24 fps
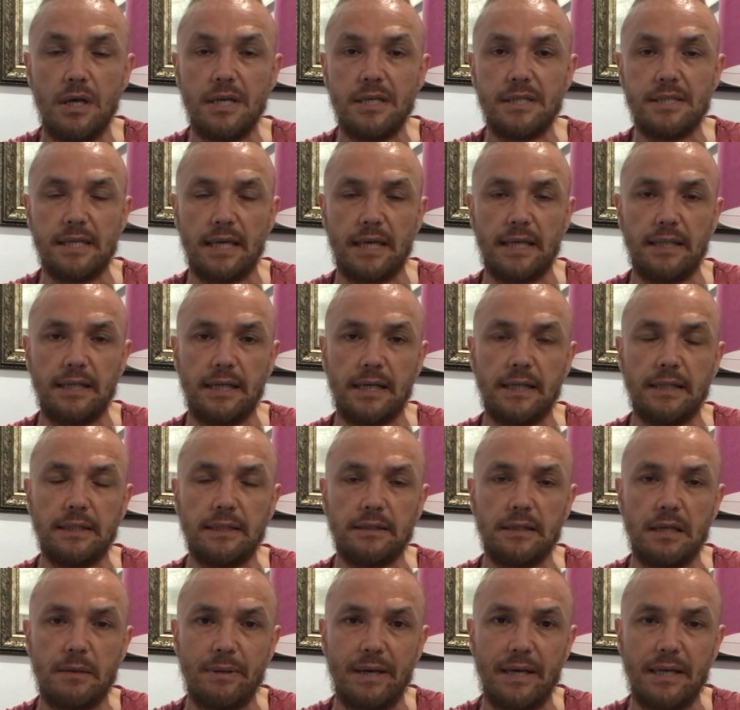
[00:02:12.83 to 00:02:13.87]

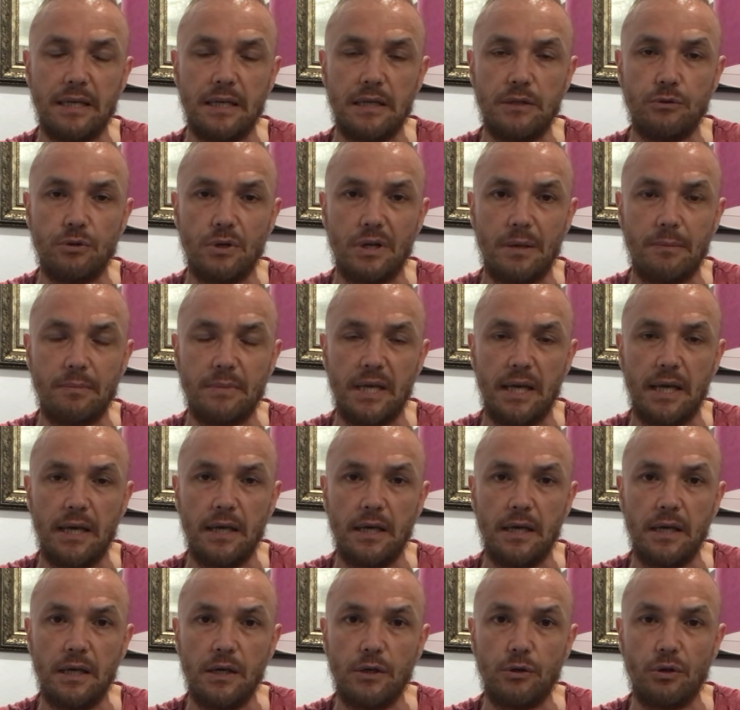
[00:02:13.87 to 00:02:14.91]
Sekidika'nın da ben yeni dönemde
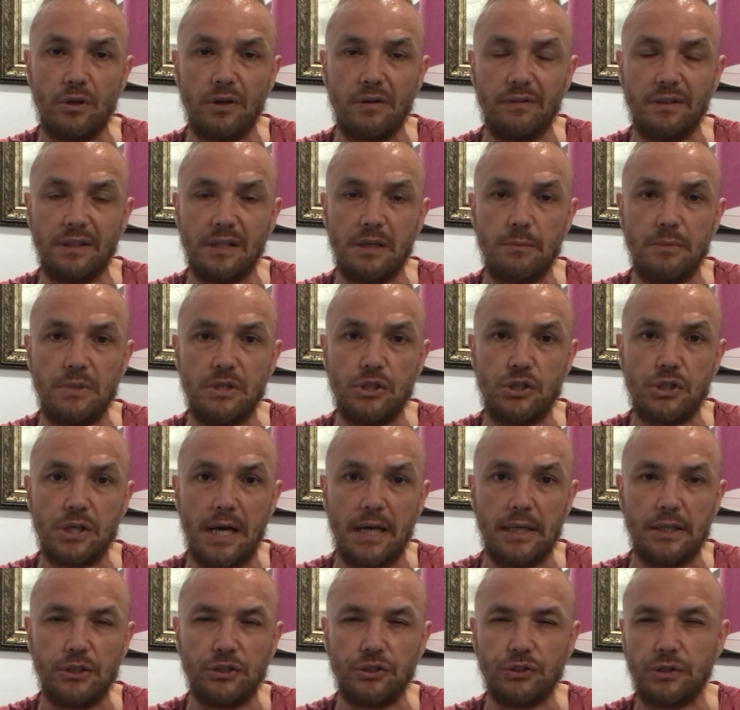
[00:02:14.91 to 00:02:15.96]
görev
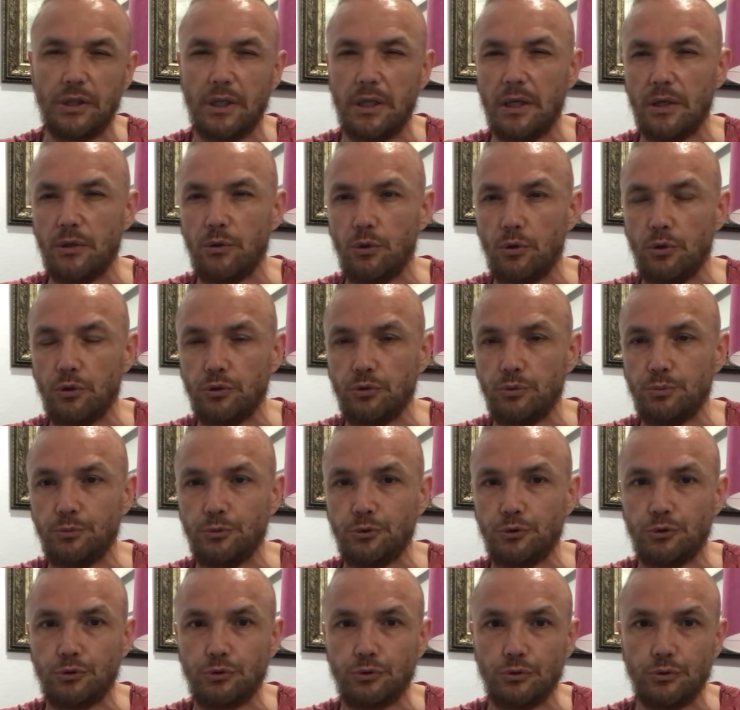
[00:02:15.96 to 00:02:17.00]
alamayacağını işte
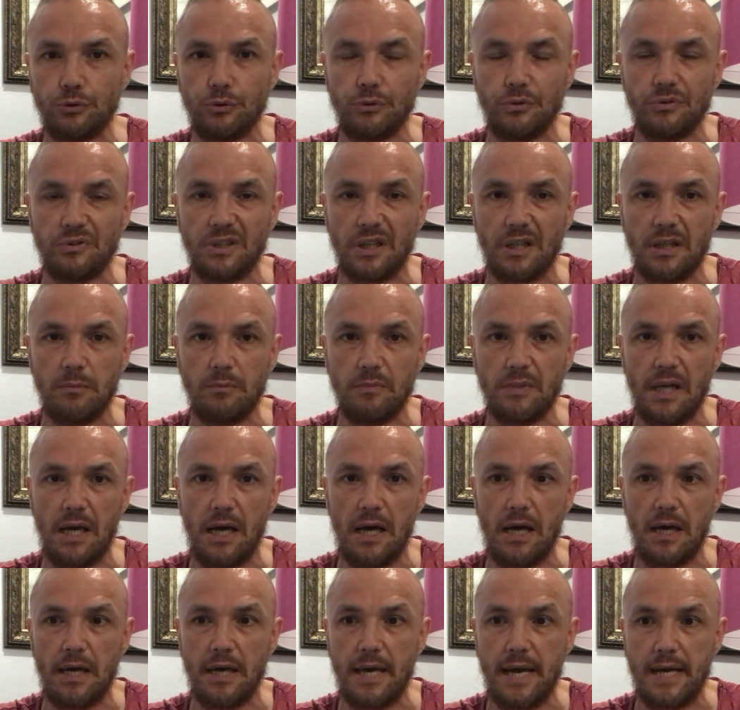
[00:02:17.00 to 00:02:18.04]
gördüğümüz e,
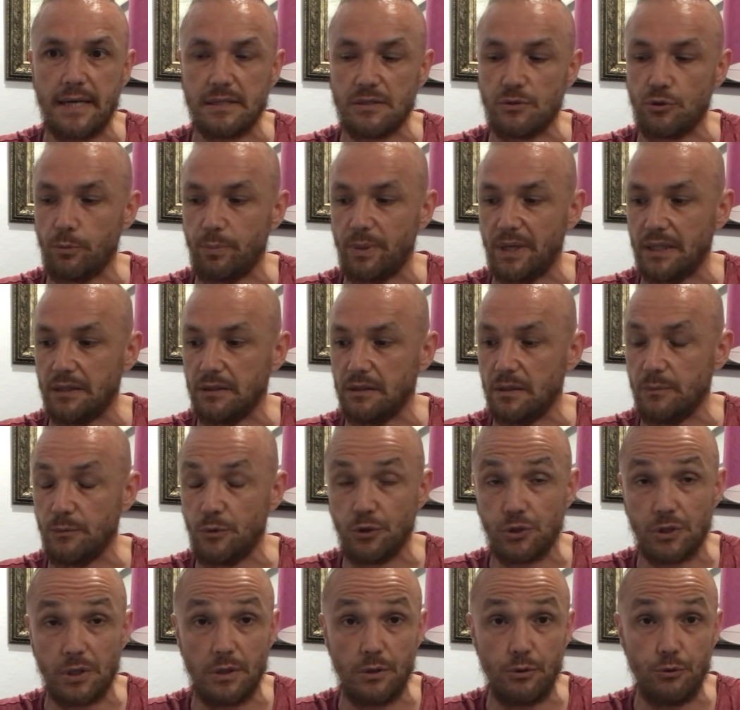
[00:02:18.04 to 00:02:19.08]
takımda eğer stoper
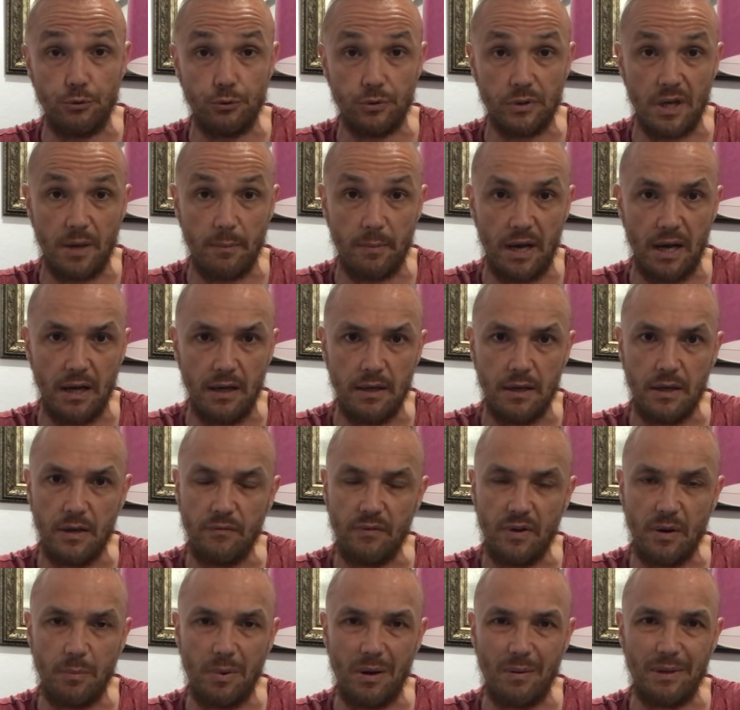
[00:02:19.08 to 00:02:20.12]
alınamıyorsa Lüyendama
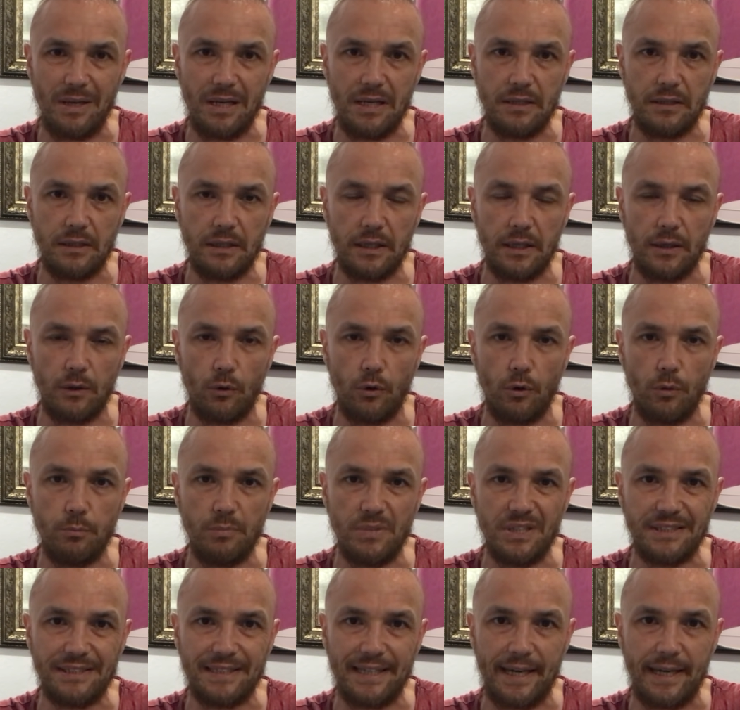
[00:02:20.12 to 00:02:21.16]
ve Babel'in
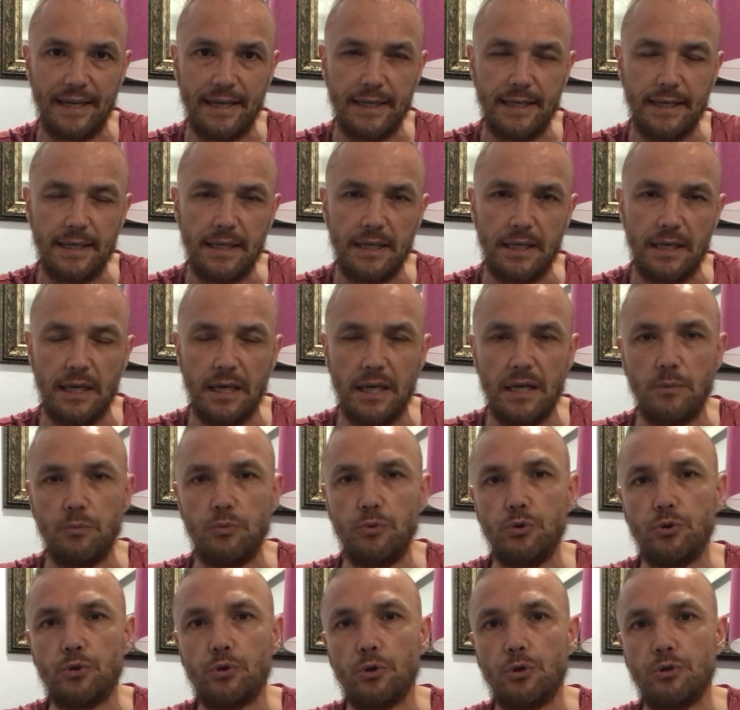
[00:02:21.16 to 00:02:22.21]
11'de e, e,
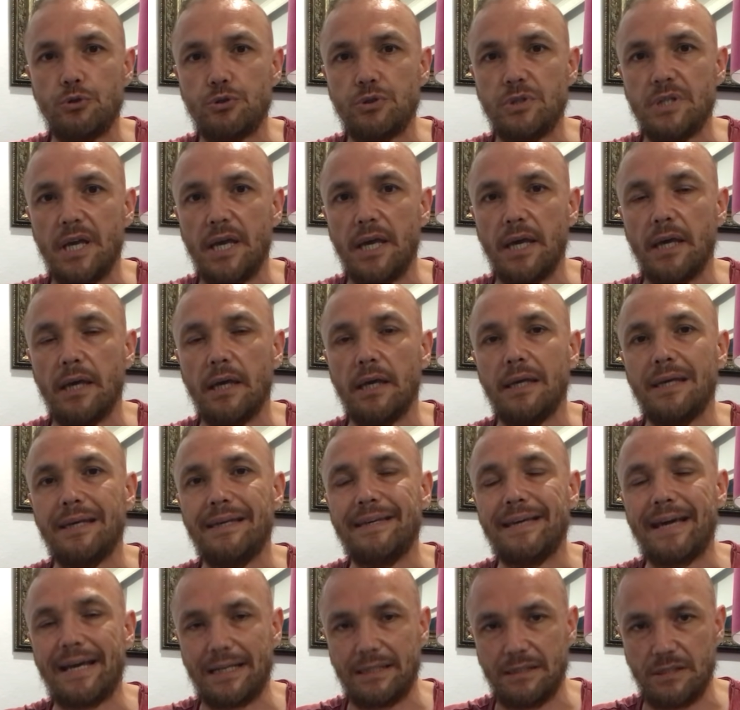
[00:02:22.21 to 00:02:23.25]
büyük ölçüde
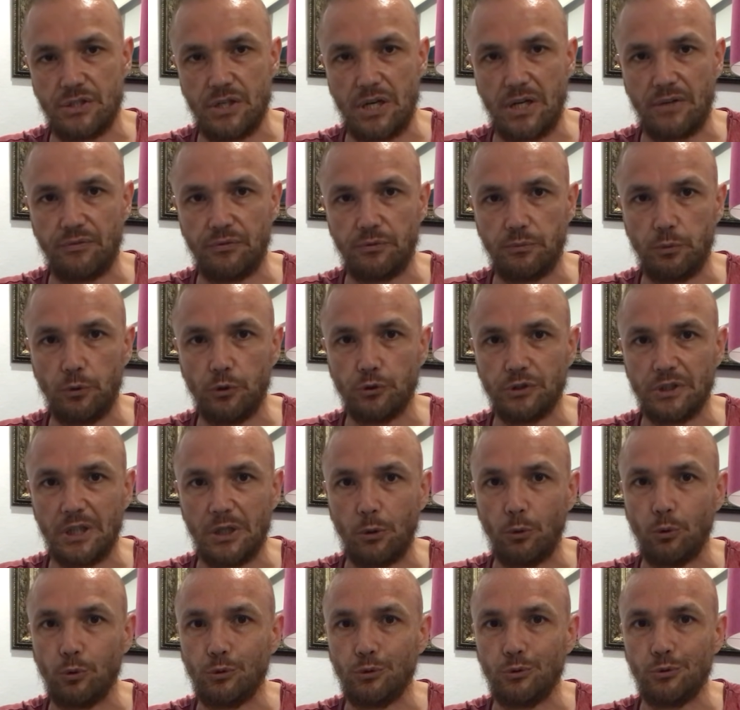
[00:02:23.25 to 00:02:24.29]
yer alacak futbolcular
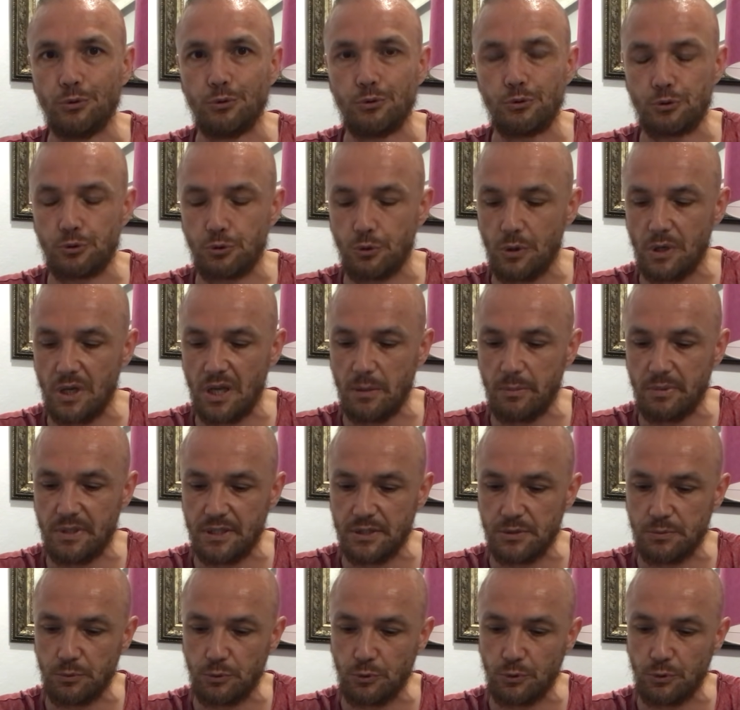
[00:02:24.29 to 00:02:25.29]
olduğunu söyleyebiliriz.